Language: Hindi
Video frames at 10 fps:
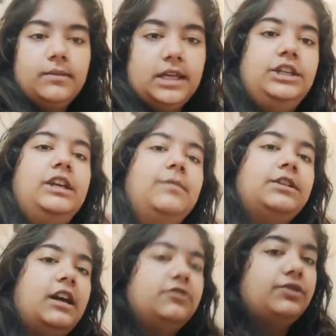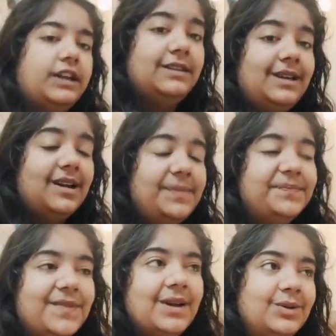मैं छः बजे आज उठी थी ना
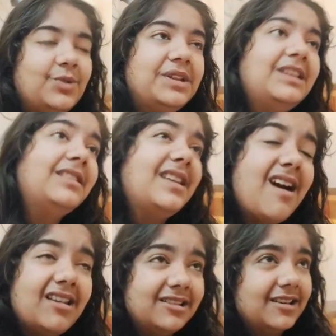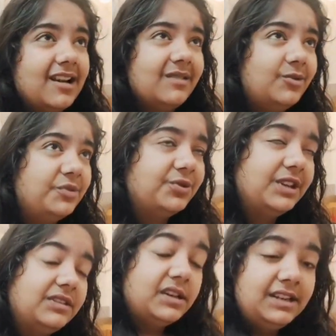तो मेरी इतनी हालत ख़राब हुई
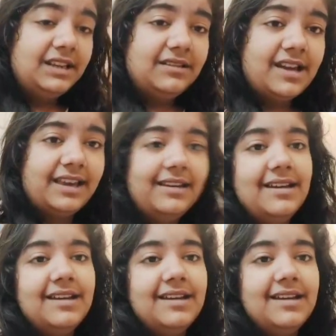मुझे इतनी नींद आई